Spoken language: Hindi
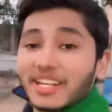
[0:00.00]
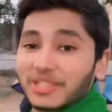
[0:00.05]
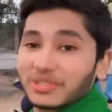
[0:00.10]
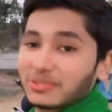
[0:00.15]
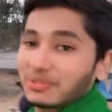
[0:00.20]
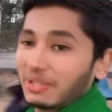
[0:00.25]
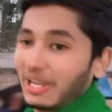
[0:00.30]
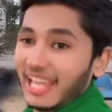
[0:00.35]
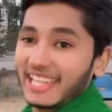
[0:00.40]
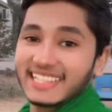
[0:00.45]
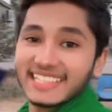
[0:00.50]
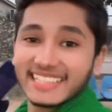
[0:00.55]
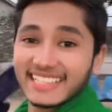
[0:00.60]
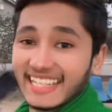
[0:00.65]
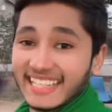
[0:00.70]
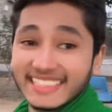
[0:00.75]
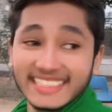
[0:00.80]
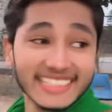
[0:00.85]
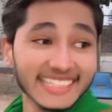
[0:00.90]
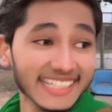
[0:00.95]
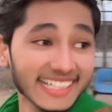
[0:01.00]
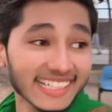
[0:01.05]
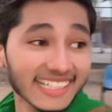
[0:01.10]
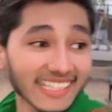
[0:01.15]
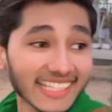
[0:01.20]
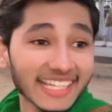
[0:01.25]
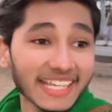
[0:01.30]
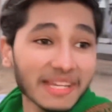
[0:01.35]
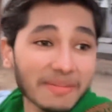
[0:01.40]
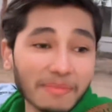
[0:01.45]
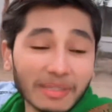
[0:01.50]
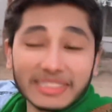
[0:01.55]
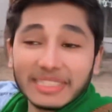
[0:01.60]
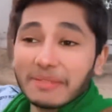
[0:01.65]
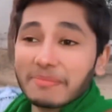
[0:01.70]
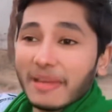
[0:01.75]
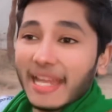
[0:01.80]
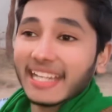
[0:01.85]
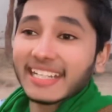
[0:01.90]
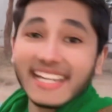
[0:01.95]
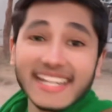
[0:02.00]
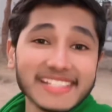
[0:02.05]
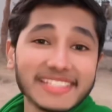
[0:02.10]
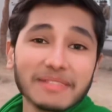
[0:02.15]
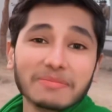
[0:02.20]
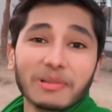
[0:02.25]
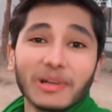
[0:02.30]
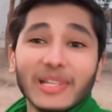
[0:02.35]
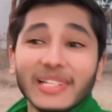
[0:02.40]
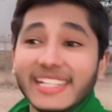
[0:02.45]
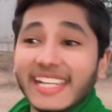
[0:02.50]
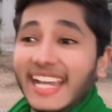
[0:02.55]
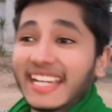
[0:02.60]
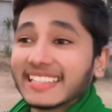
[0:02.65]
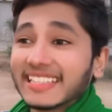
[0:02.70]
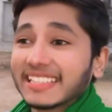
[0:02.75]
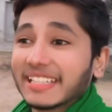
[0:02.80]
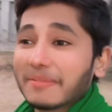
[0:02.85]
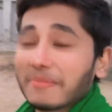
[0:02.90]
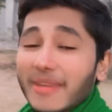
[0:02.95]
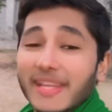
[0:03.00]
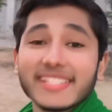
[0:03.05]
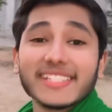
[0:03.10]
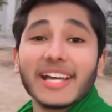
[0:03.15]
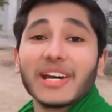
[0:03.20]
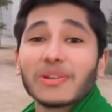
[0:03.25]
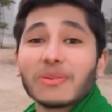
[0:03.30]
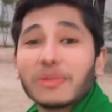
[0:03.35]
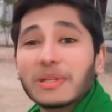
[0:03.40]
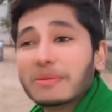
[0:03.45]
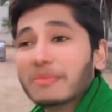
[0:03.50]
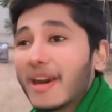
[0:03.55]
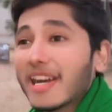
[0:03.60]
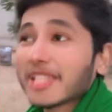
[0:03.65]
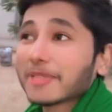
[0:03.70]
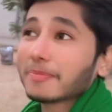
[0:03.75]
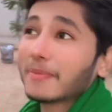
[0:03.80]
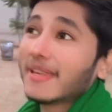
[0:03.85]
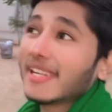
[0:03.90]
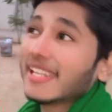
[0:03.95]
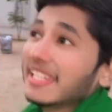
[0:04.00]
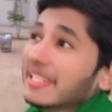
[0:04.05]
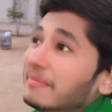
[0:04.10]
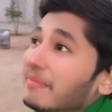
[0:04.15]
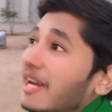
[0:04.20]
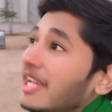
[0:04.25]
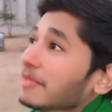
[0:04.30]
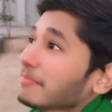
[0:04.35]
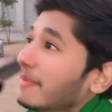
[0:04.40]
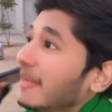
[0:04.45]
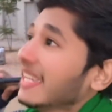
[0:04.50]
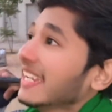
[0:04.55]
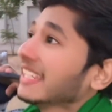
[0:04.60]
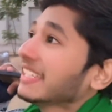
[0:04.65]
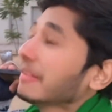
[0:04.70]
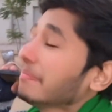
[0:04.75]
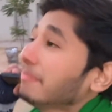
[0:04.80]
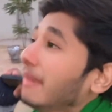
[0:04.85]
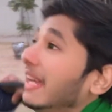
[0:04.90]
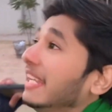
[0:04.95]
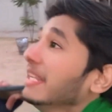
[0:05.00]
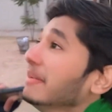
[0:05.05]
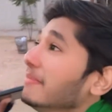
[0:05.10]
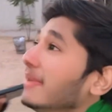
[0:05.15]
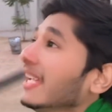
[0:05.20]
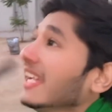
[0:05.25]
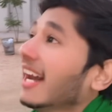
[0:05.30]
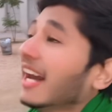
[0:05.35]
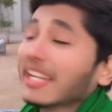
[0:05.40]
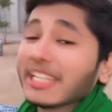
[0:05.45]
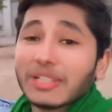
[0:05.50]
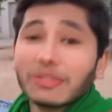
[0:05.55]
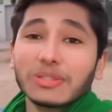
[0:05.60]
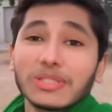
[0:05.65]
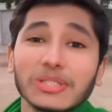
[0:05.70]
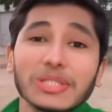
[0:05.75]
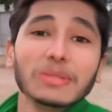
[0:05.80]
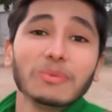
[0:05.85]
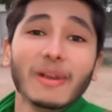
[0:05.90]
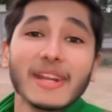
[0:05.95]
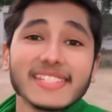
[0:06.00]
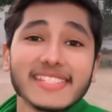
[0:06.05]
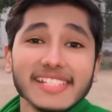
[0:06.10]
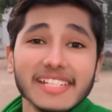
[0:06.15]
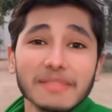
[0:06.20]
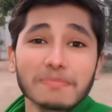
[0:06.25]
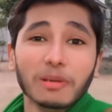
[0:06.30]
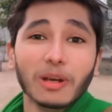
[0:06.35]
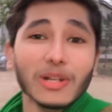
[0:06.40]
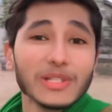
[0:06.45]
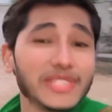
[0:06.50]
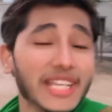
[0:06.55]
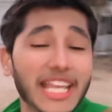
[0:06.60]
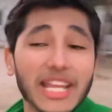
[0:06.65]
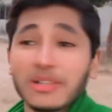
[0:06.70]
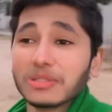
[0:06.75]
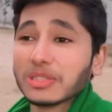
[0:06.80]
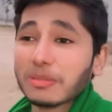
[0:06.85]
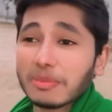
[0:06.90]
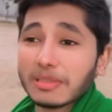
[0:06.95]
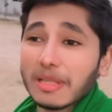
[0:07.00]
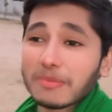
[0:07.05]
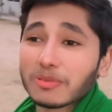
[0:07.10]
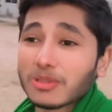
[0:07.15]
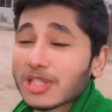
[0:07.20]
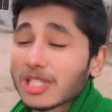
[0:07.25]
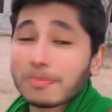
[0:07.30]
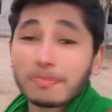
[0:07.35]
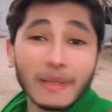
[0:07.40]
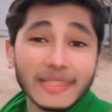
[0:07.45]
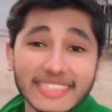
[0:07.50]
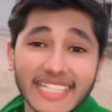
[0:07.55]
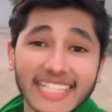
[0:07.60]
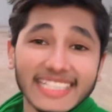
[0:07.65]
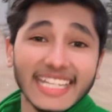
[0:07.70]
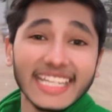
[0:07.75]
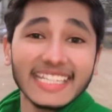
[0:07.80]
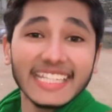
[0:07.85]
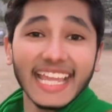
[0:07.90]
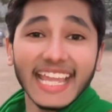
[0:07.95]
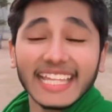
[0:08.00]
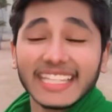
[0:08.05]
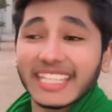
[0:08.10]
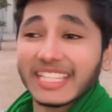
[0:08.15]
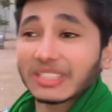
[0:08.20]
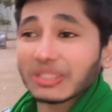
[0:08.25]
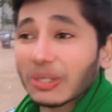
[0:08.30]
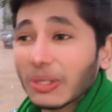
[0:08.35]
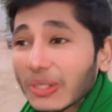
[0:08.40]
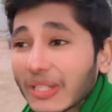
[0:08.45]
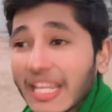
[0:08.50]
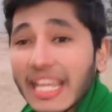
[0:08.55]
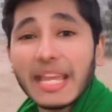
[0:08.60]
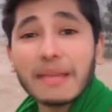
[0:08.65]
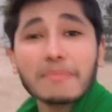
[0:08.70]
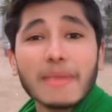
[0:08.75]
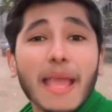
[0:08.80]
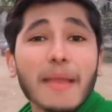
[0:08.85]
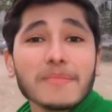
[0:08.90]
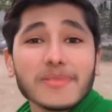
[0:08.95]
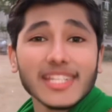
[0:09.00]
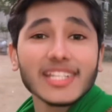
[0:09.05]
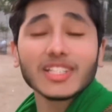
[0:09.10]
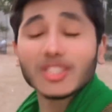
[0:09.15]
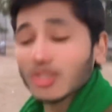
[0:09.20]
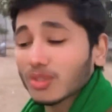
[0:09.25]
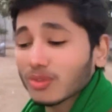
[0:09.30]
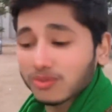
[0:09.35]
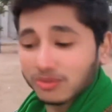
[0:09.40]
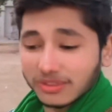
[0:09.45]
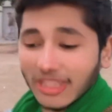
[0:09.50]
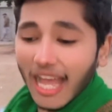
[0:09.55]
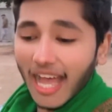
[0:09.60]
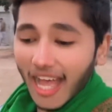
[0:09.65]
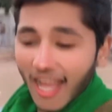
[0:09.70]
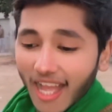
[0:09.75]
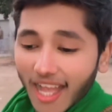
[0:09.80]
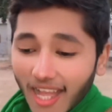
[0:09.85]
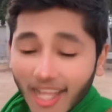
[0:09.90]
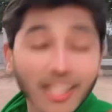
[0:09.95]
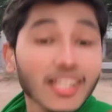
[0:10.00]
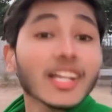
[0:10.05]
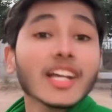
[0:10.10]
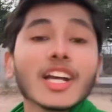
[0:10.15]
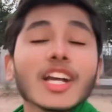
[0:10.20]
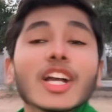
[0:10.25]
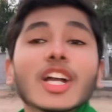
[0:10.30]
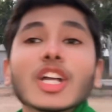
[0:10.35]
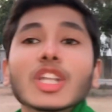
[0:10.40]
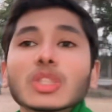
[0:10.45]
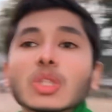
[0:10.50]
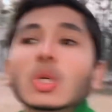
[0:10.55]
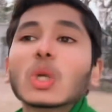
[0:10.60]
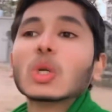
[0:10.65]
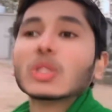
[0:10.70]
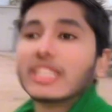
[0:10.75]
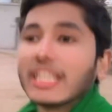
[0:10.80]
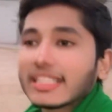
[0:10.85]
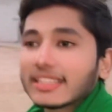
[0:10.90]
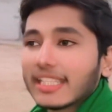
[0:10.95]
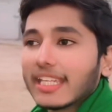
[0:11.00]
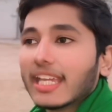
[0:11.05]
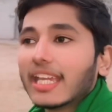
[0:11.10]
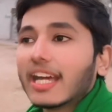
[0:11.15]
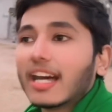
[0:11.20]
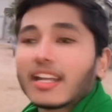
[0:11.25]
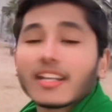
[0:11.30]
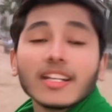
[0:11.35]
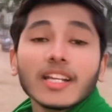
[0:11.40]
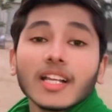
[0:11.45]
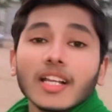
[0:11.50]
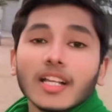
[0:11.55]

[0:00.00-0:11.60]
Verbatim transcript: के धुलाई लगानी है ना मतलब मैं घर से बोल के आया था कि मैं जा रहा हूँ नमाज़ पढ़ने नमाज़ पढ़ने के पाने में आगे वो यूनिवर्सिटी पहुँच आया हूँ तो मतलब कुछ पता नहीं है कि कौन है मैम गुफ्ता तो देखते हैं यार